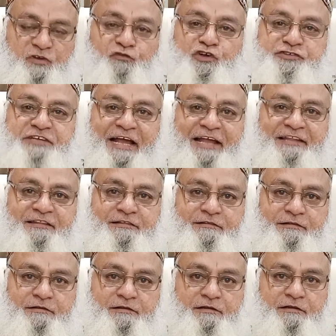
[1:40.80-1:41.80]
वह शायद
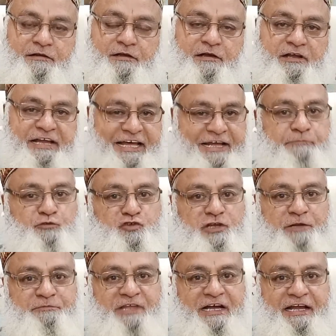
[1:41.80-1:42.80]
गैर
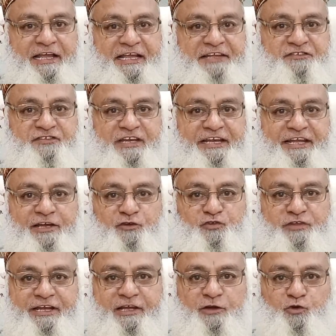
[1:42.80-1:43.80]
मुस्लिम था इसलिए
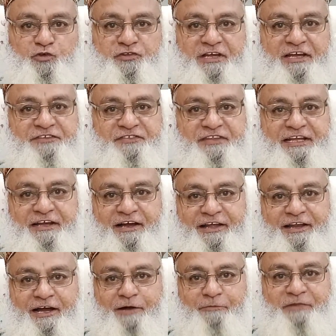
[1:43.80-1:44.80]
उसने उस हस्ती
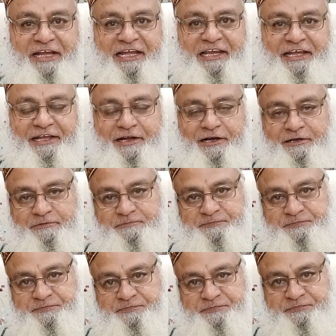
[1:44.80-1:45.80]
का नाम नहीं लिया
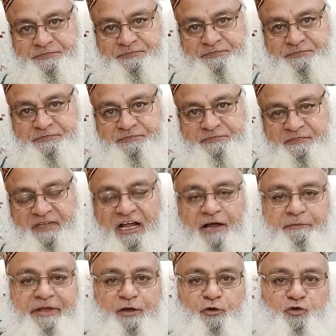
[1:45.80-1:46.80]

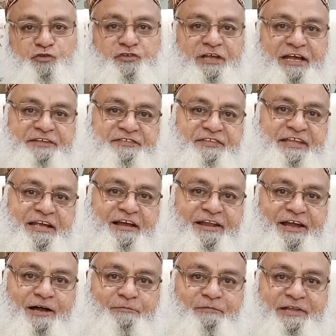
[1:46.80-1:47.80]
हमें उस हस्ती का
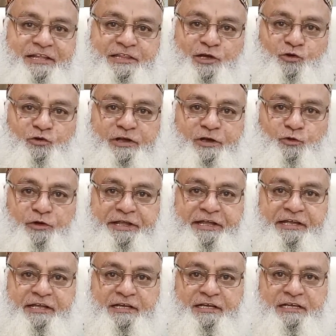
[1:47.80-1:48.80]
नाम लेते हुए कोई
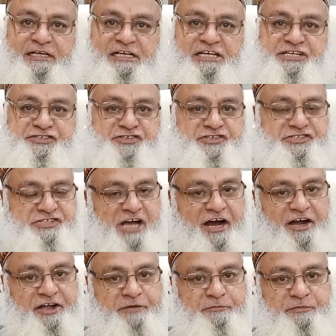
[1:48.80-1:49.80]

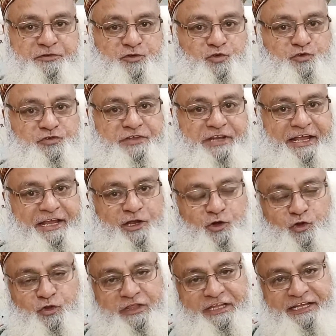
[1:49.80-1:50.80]
हिचकिचाहट महसूस नहीं
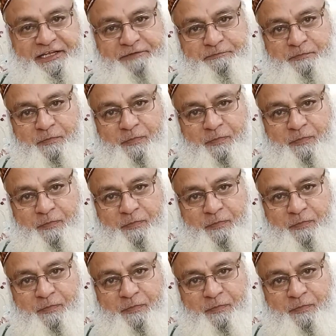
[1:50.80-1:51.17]
होती